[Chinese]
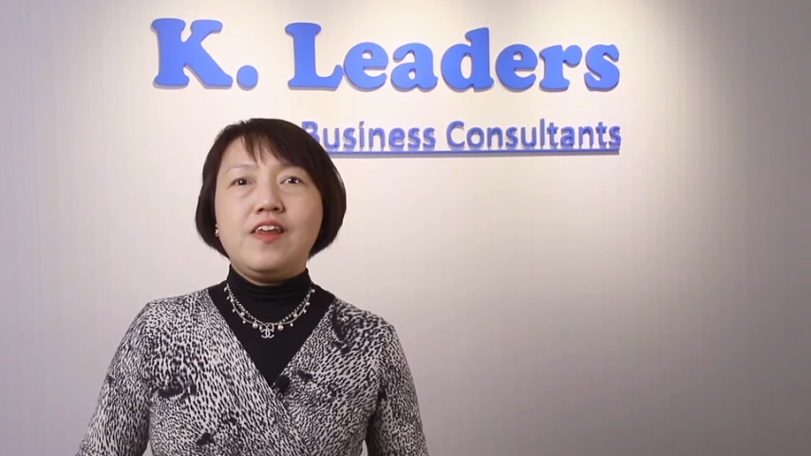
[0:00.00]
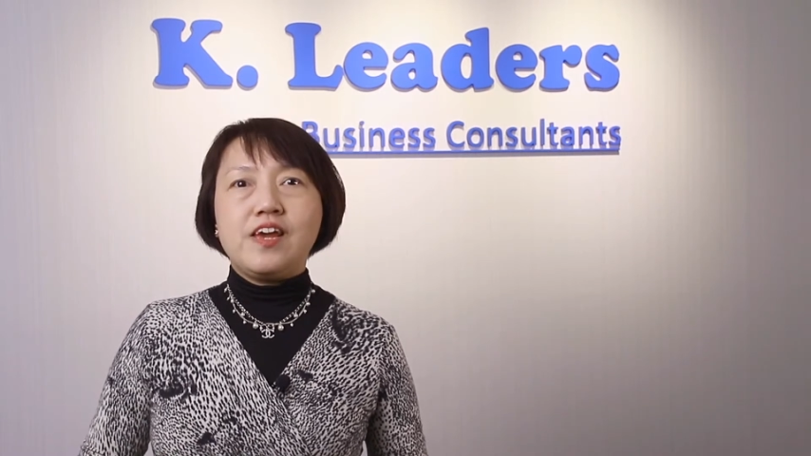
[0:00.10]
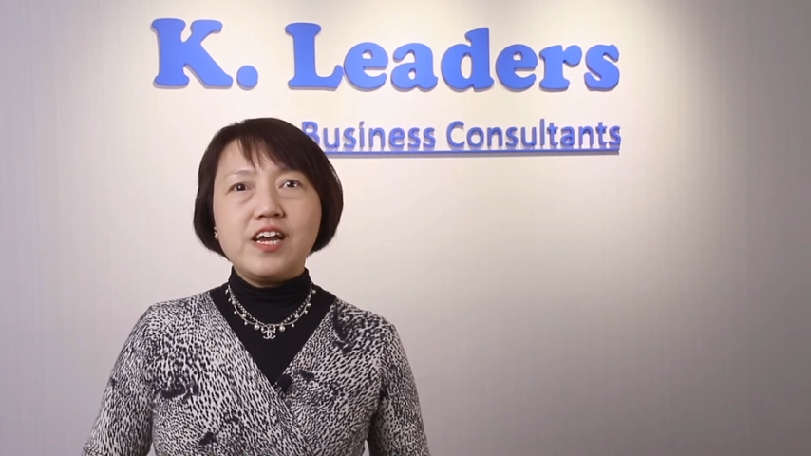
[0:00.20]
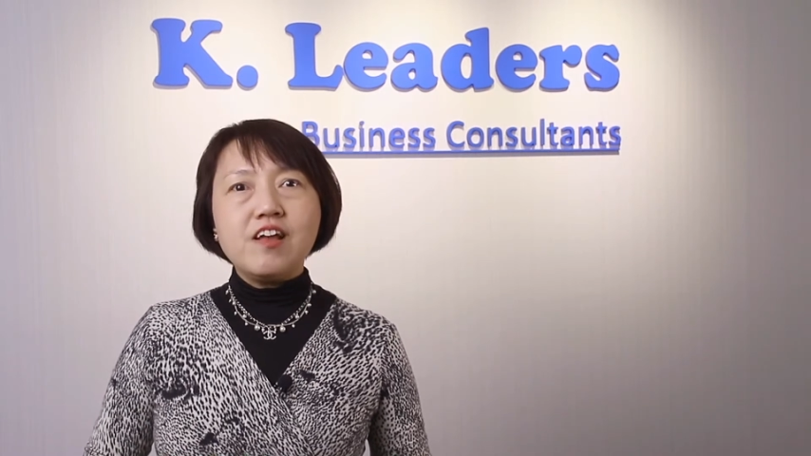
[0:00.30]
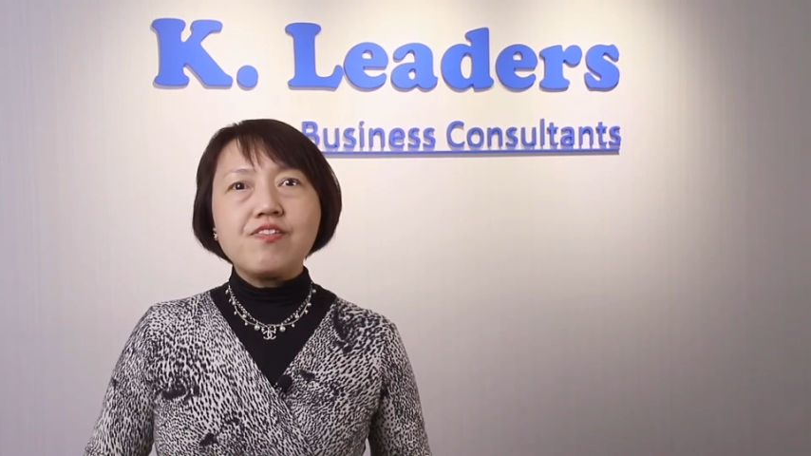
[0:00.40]

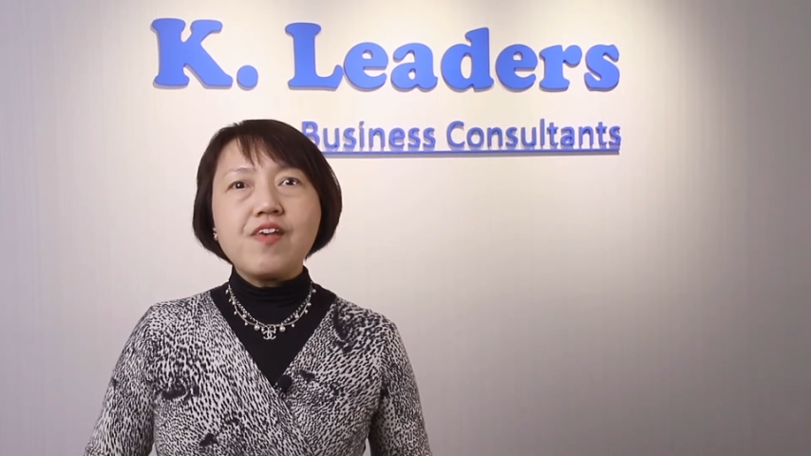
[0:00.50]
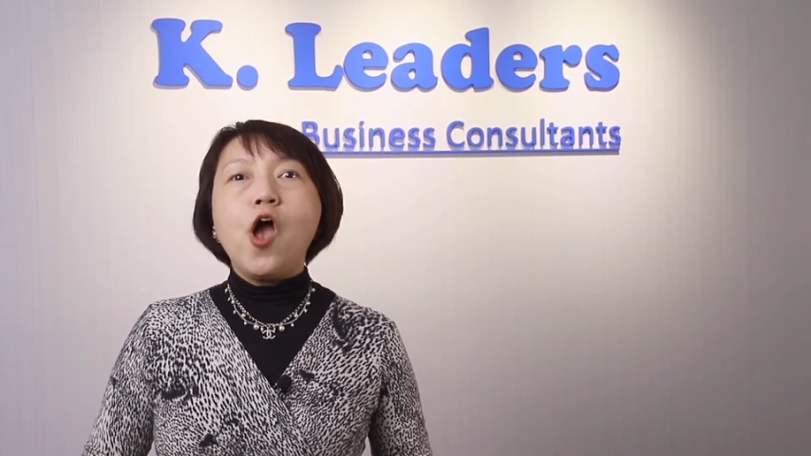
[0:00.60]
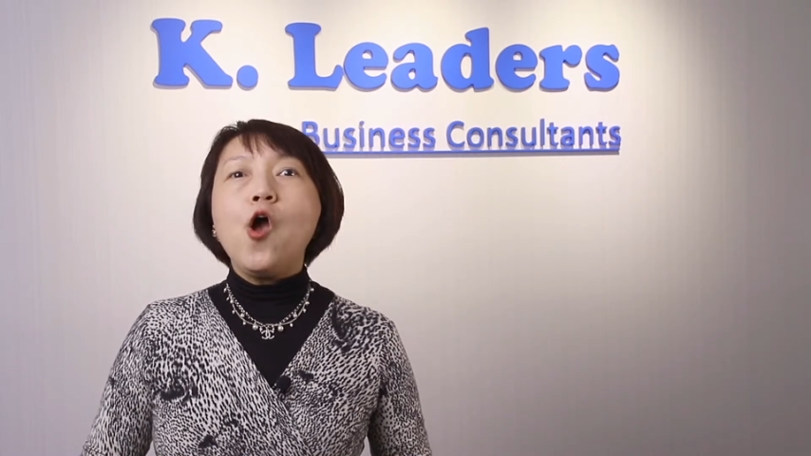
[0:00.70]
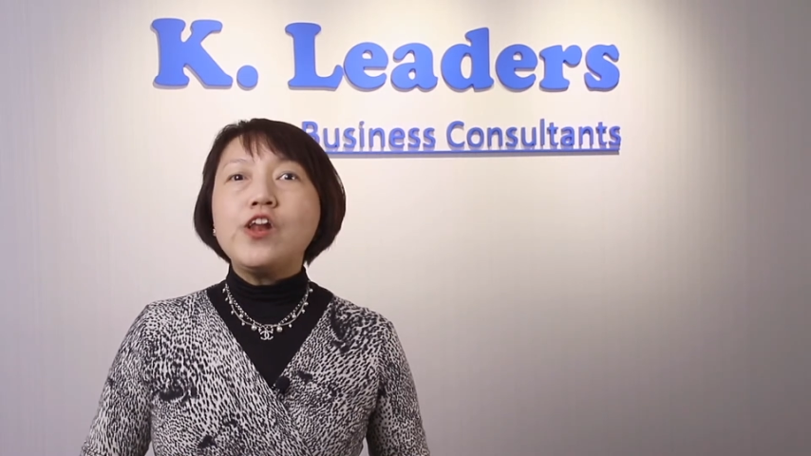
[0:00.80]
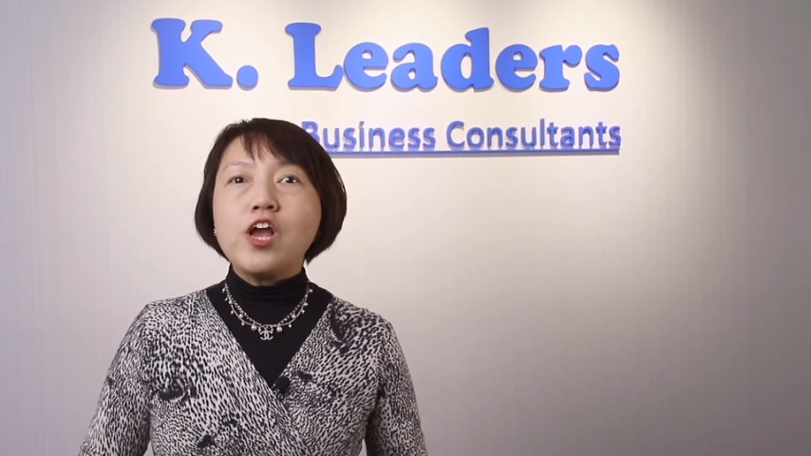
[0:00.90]
你可以
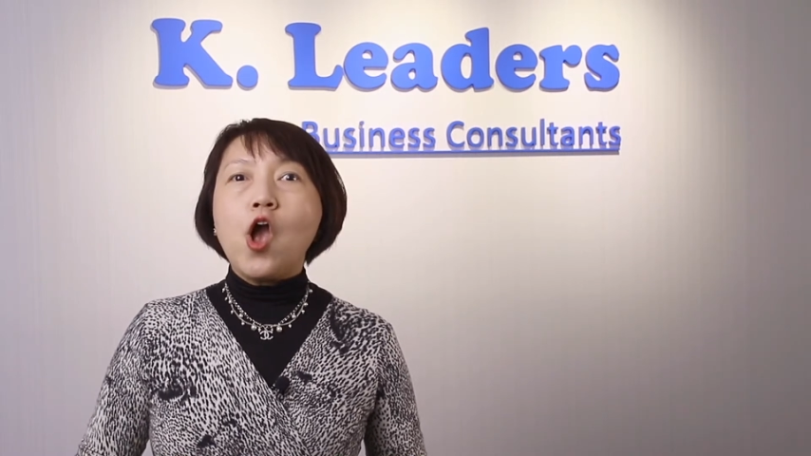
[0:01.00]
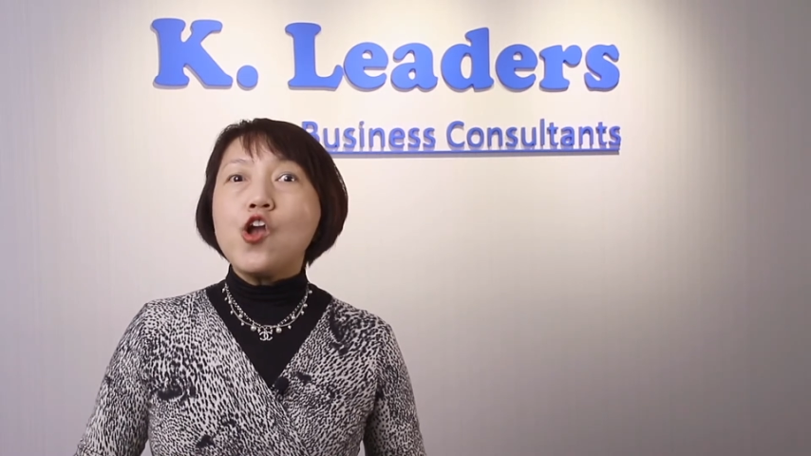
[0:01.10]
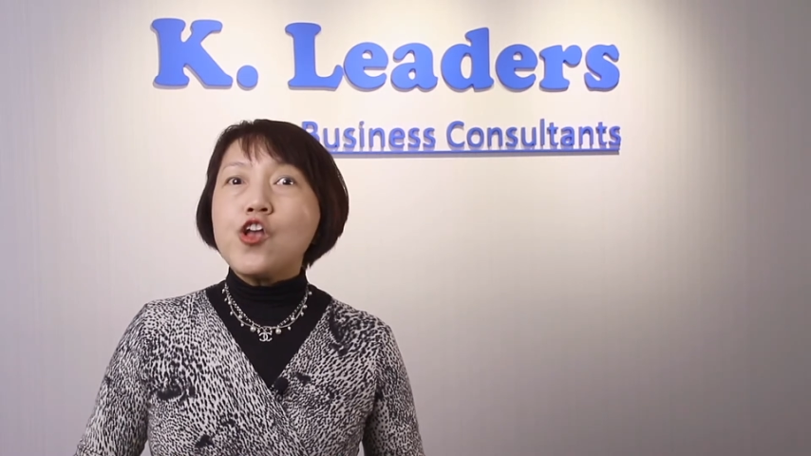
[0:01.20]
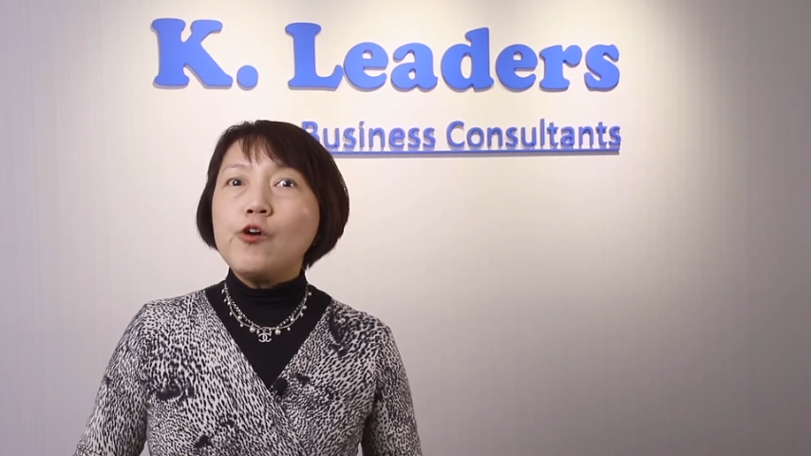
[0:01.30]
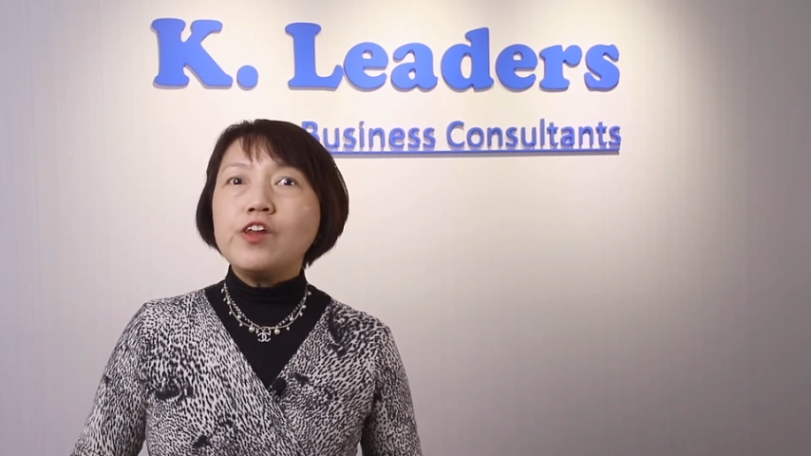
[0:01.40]
在二零
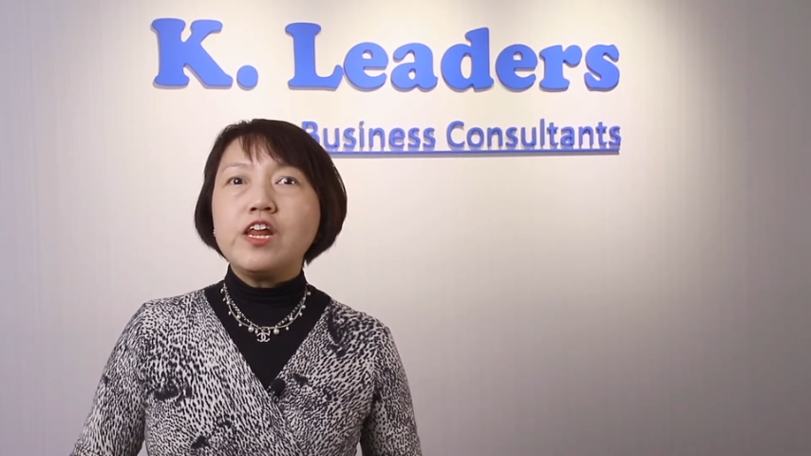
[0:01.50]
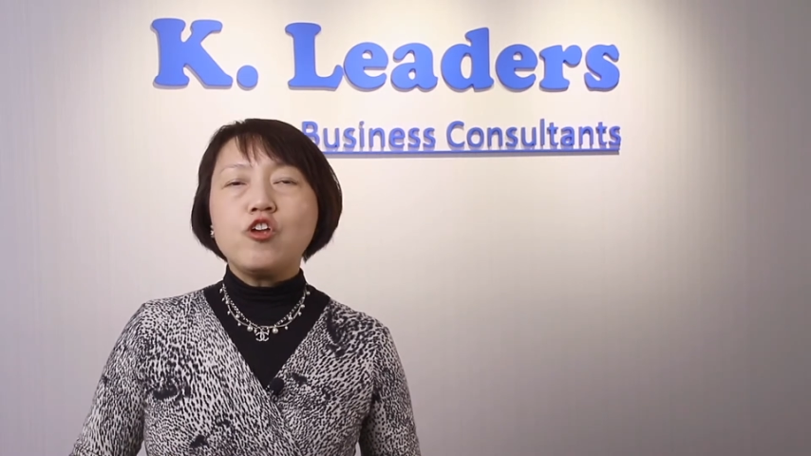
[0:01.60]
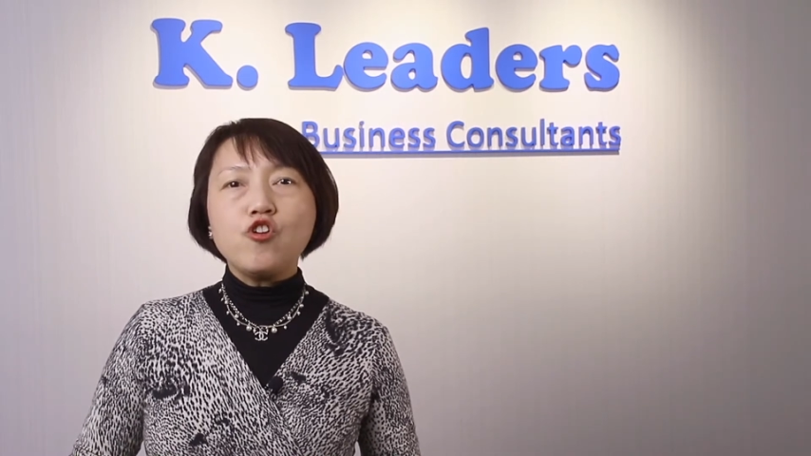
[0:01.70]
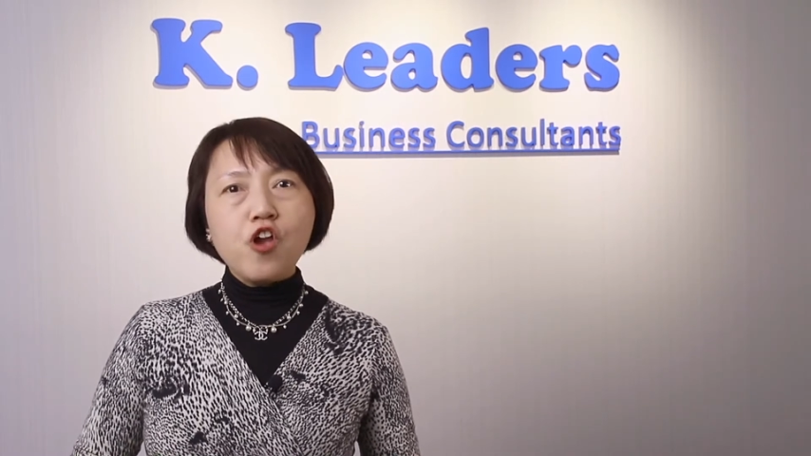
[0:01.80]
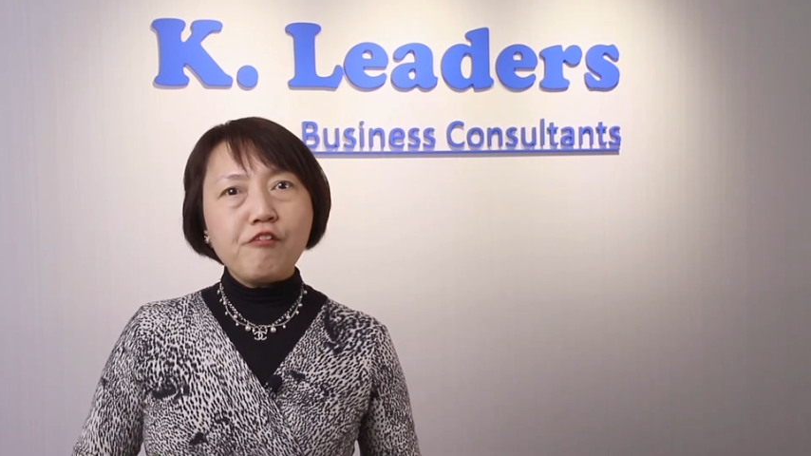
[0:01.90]
二六
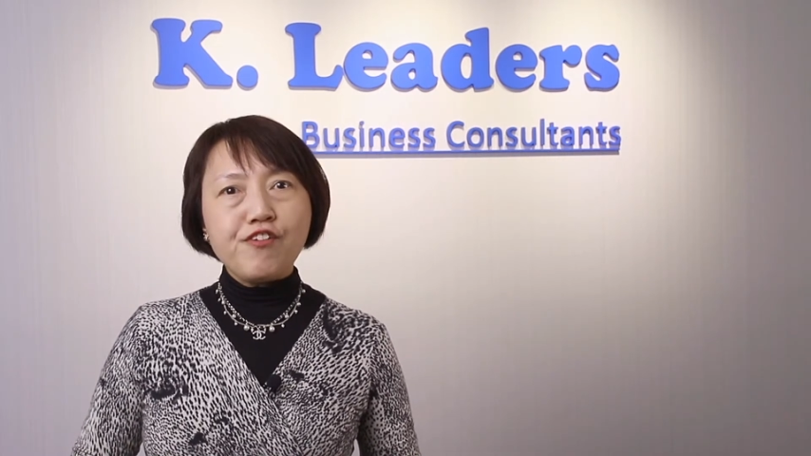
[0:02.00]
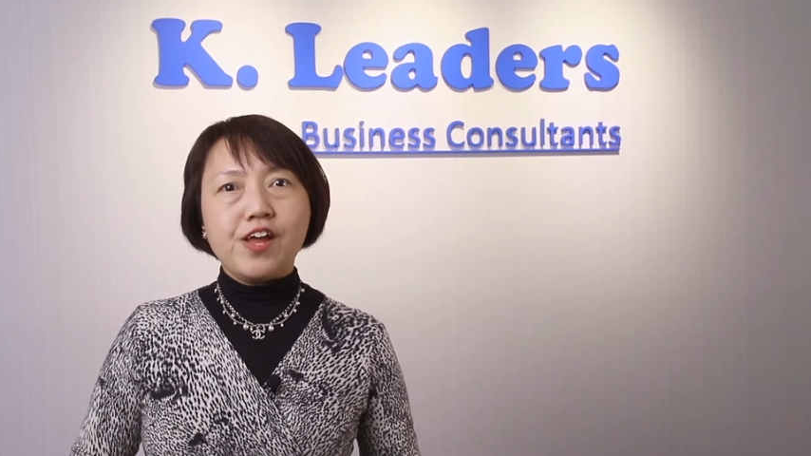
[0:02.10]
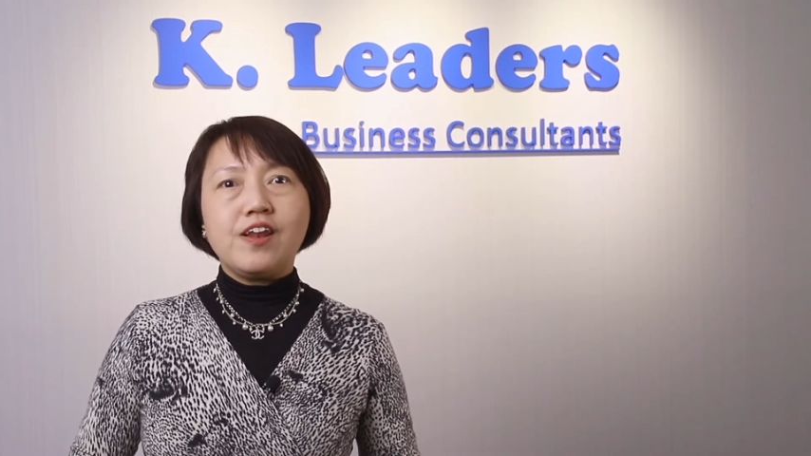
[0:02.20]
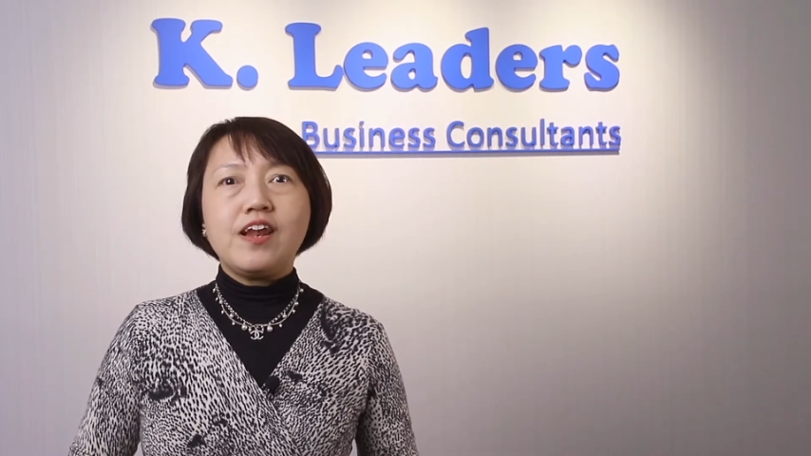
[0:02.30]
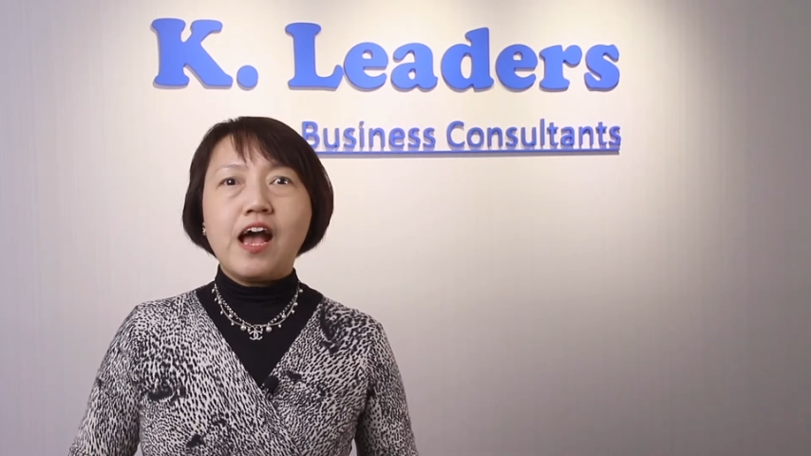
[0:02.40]
年的一月份